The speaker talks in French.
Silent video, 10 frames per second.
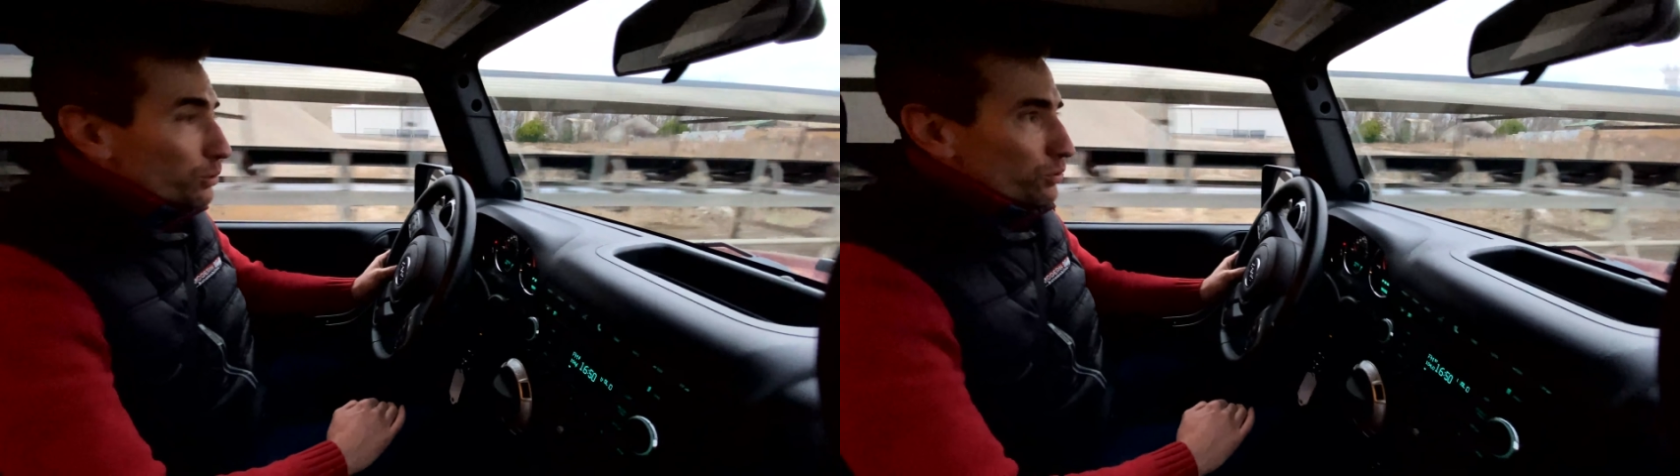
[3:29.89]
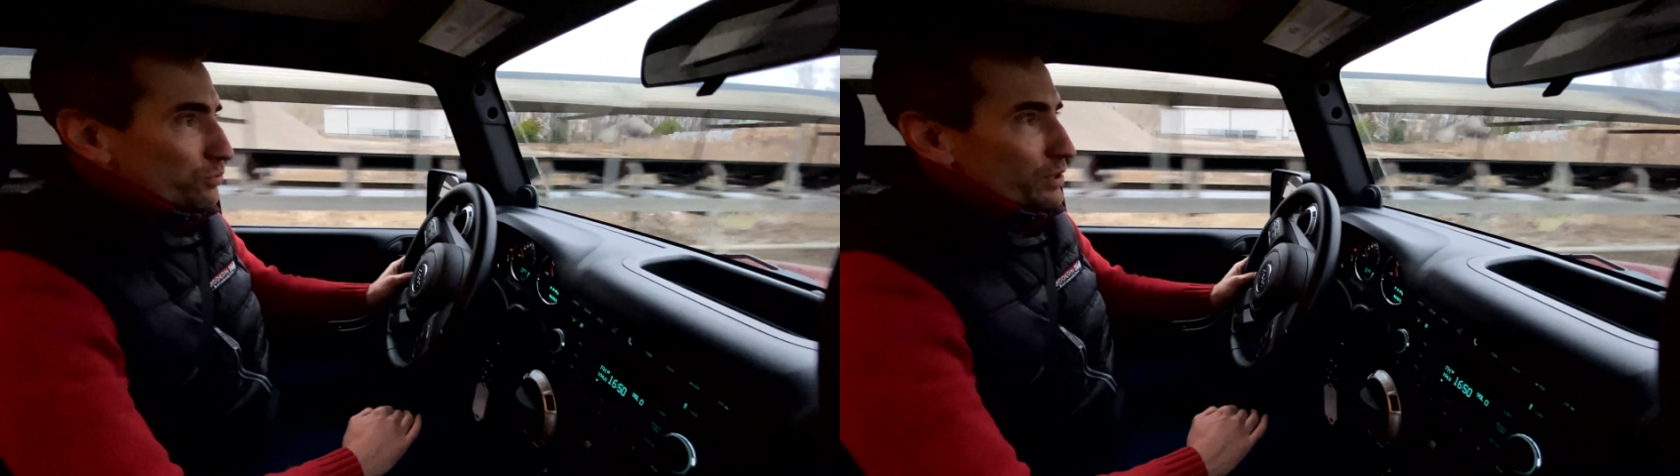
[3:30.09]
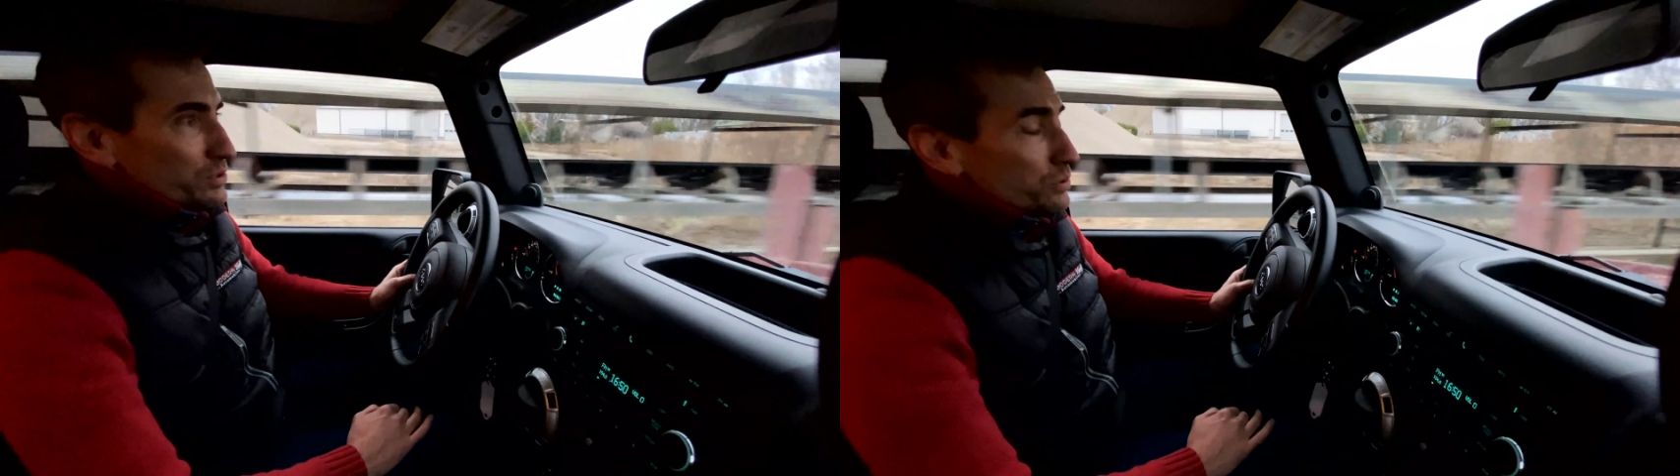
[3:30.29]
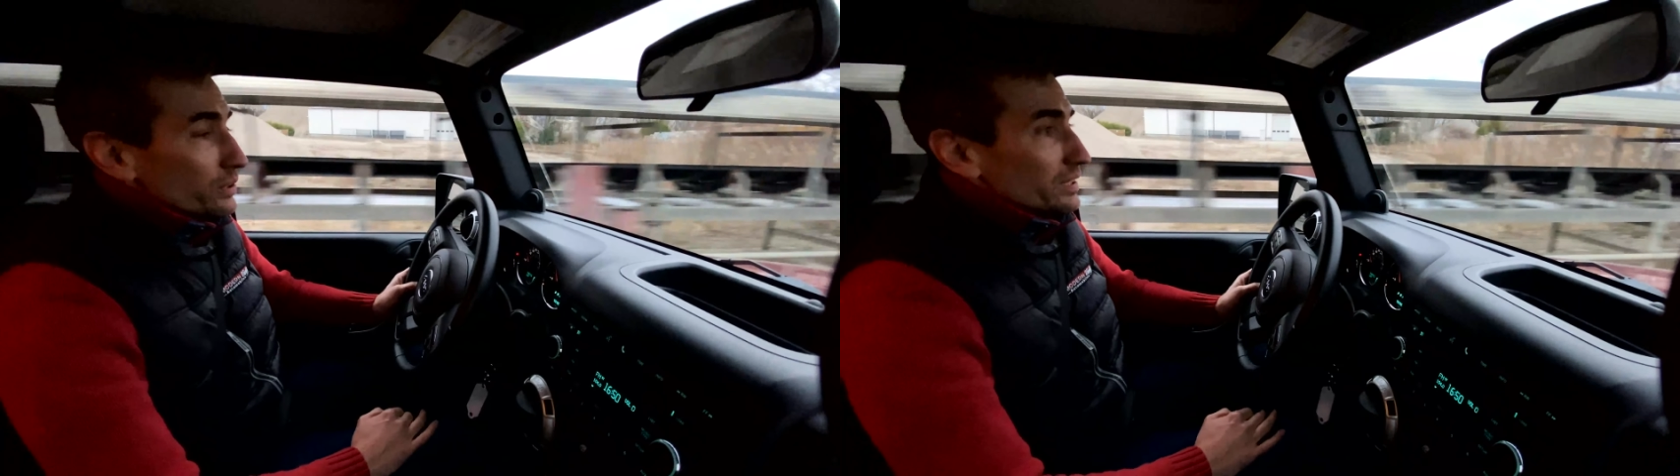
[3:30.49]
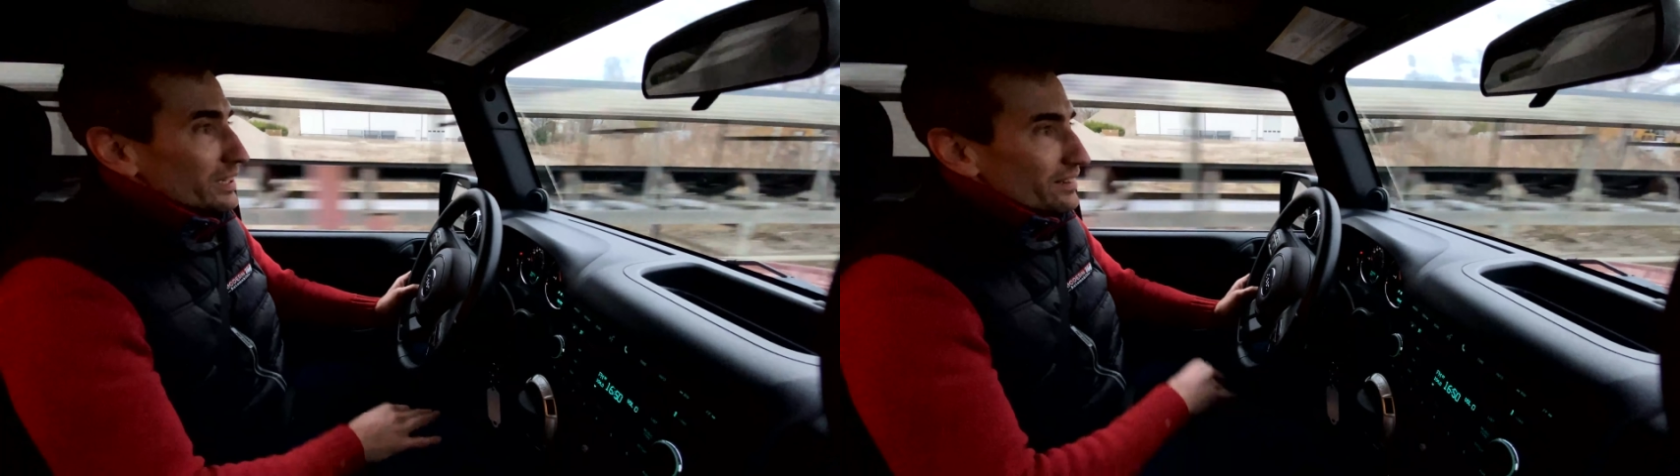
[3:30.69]
une voiture
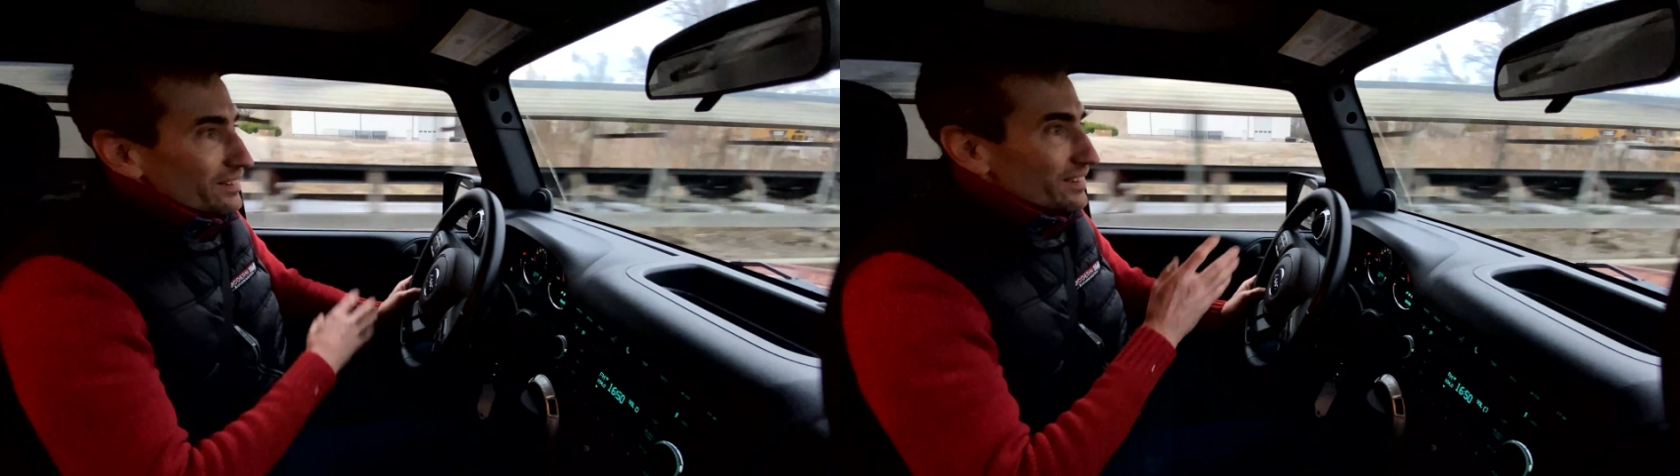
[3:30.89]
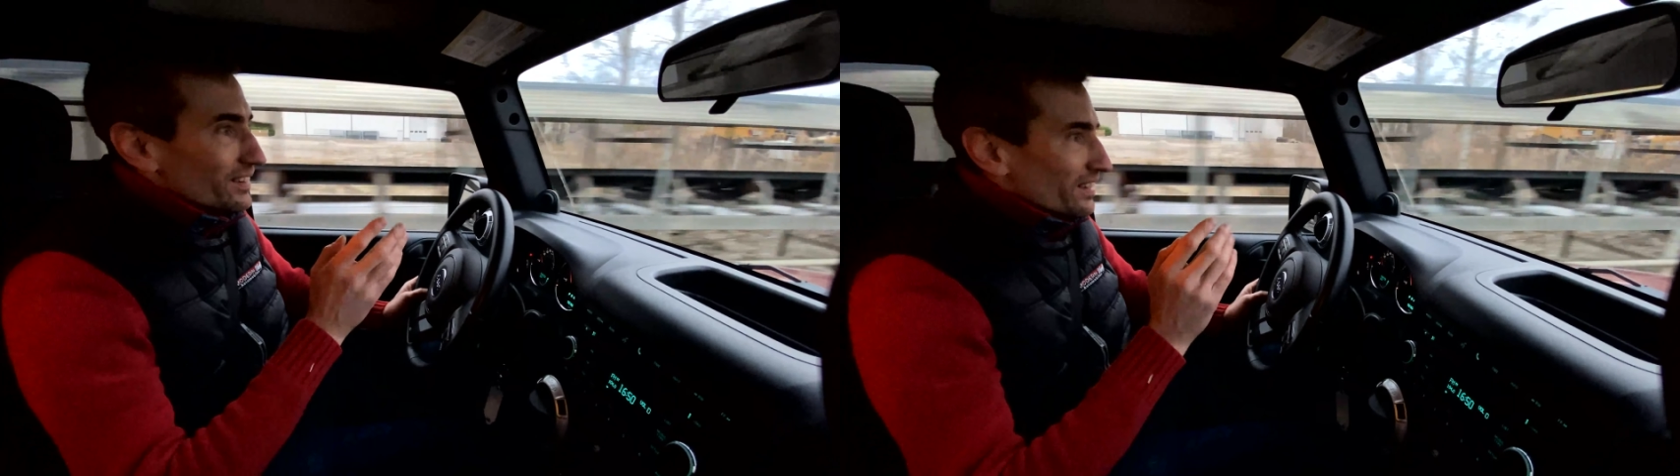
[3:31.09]
qui euh,